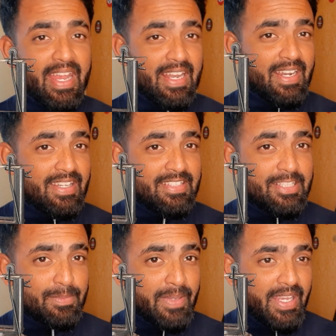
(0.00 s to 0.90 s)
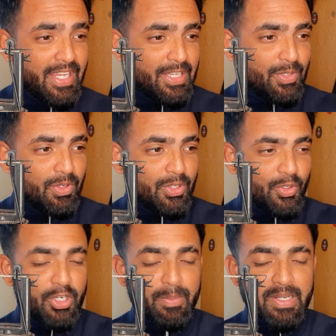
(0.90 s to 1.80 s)
எல்லா டிஸ்ட்ரிக்ஸுமே இந்த ஒரு
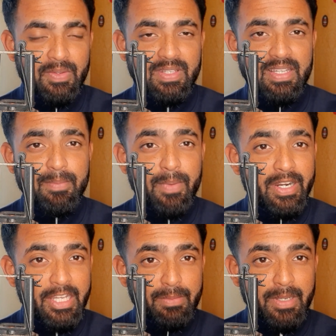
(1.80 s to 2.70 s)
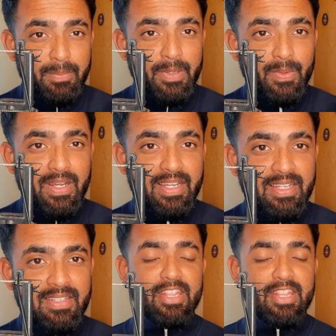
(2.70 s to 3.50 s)
டோர்னமெண்ட்டில் வந்து பார்ட்டிசிபேட் பண்ணுவாங்க